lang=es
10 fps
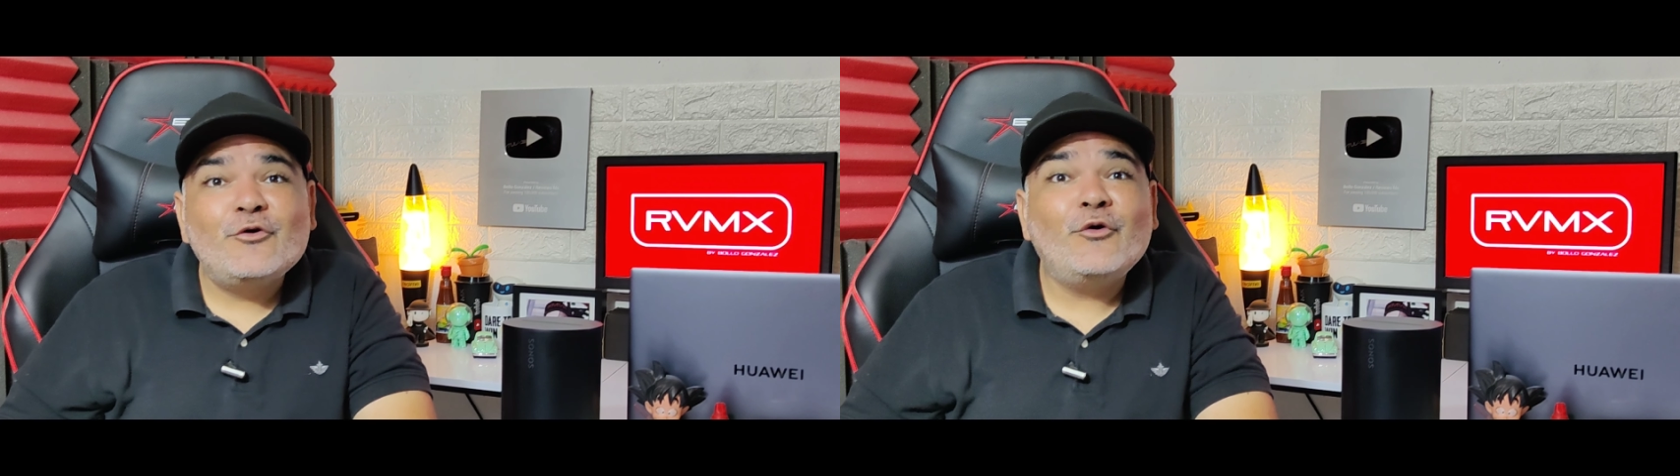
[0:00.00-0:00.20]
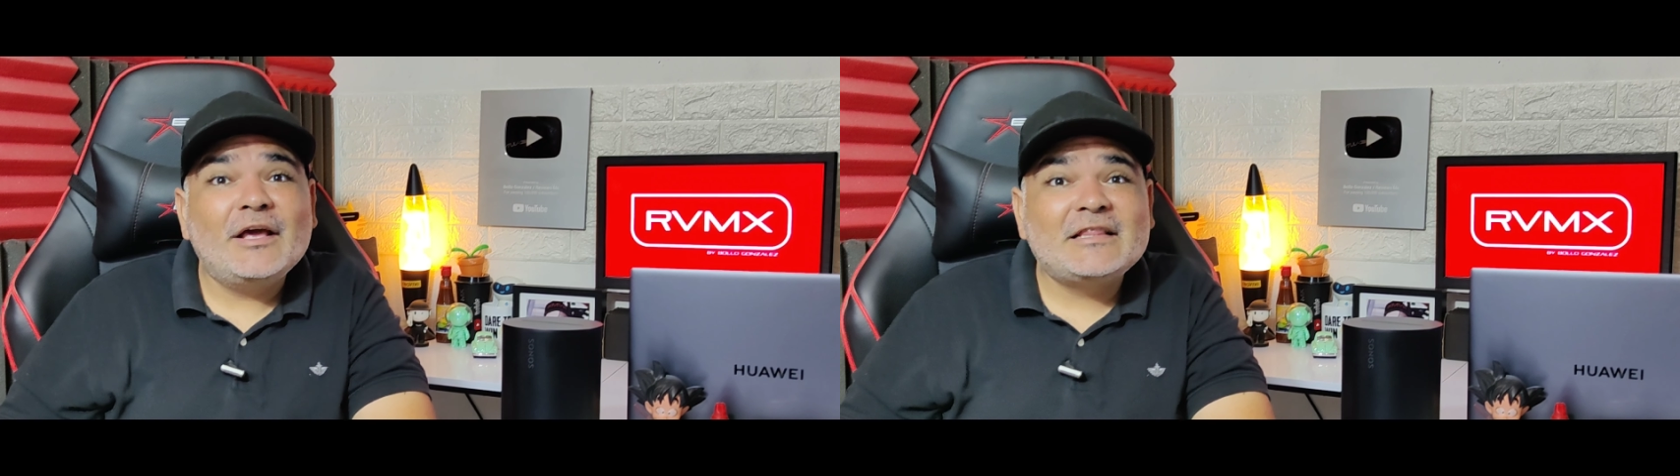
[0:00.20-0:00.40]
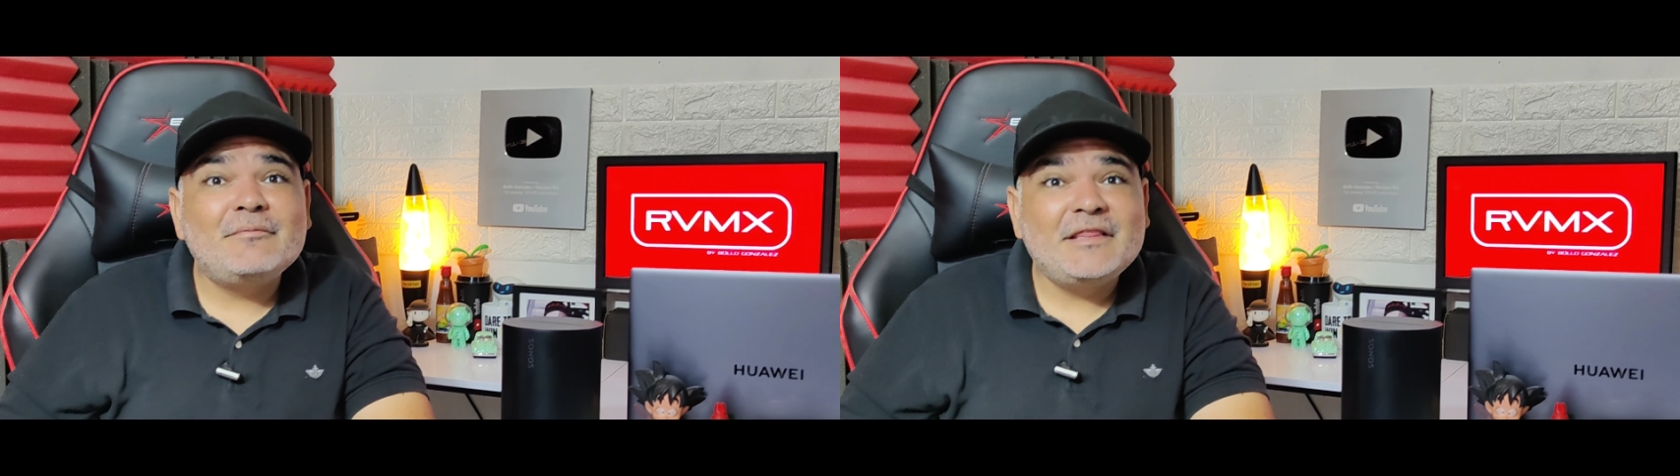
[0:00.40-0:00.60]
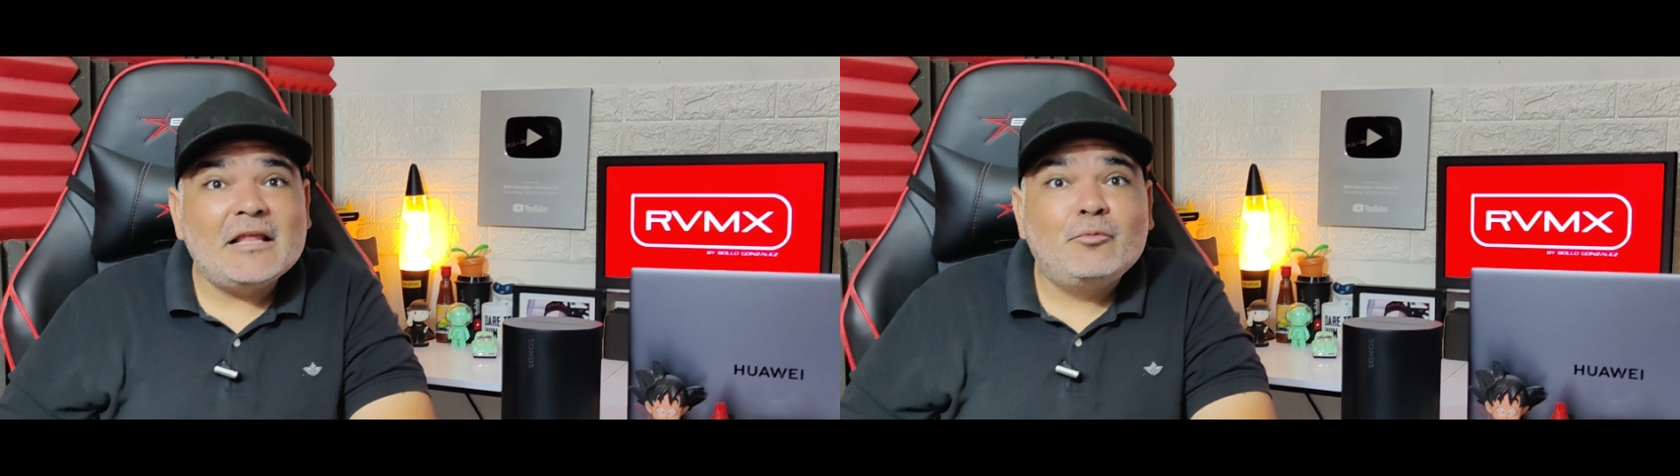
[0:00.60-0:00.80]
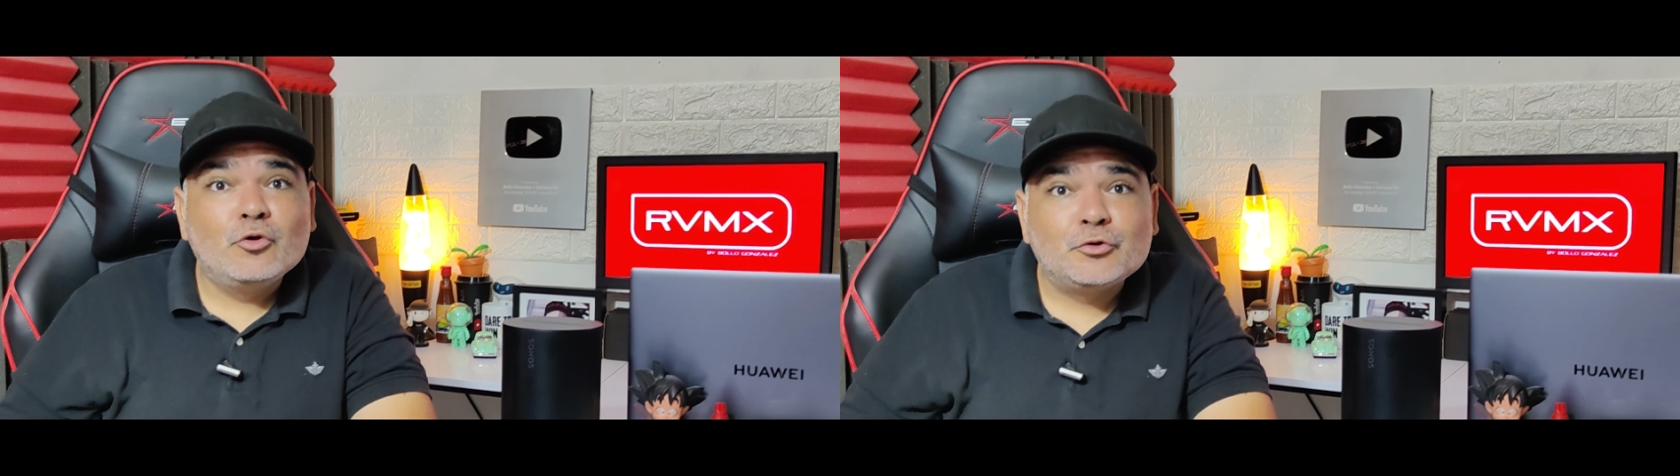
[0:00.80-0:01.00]
con
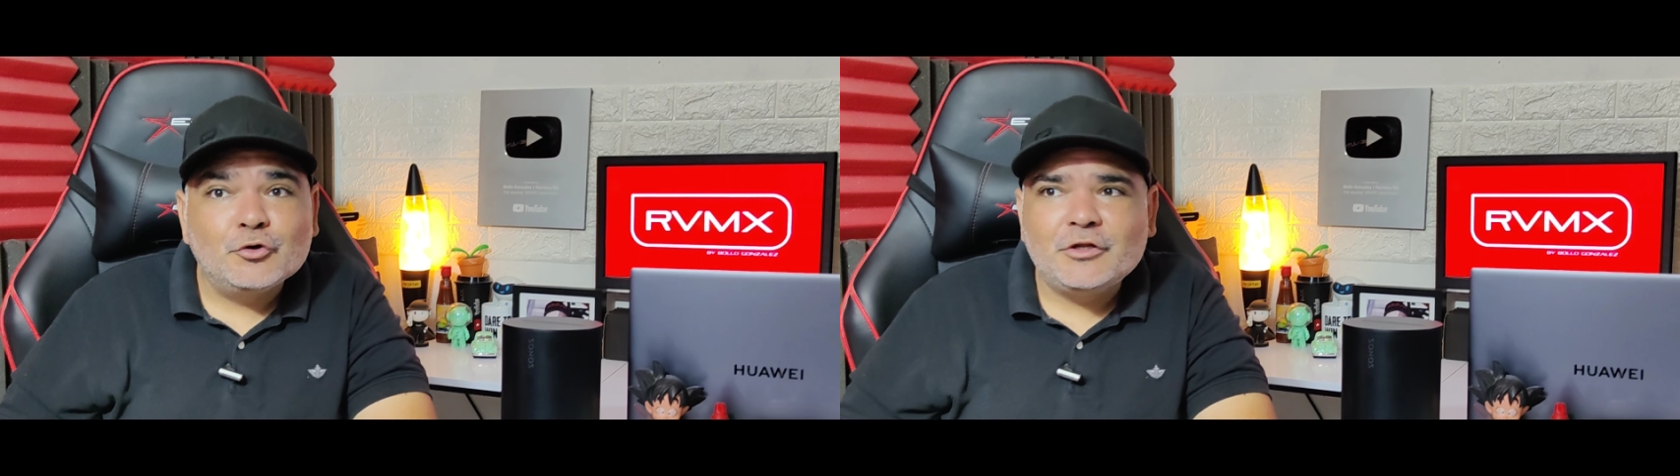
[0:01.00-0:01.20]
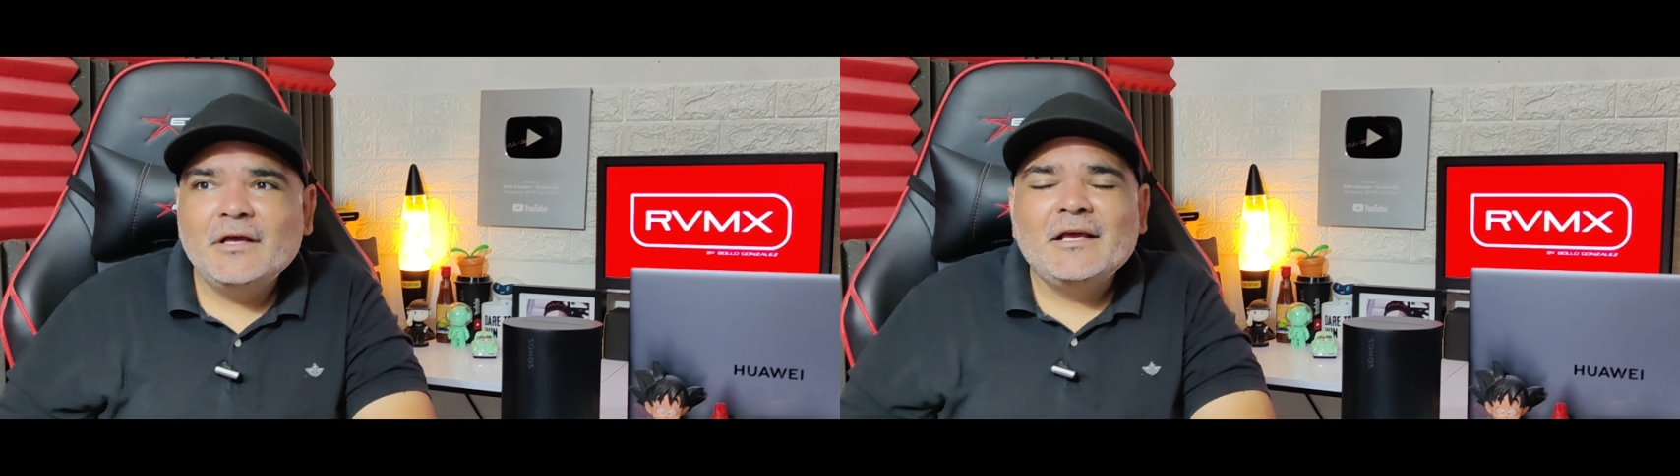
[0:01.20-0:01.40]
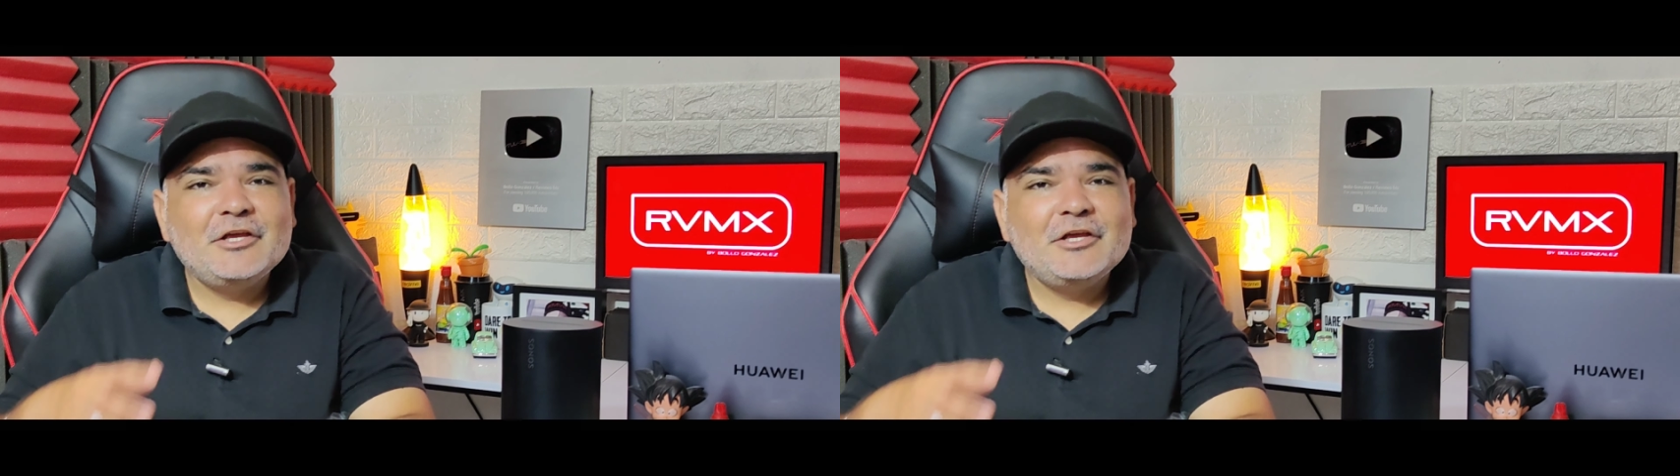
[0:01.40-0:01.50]
conectividad Bluetooth.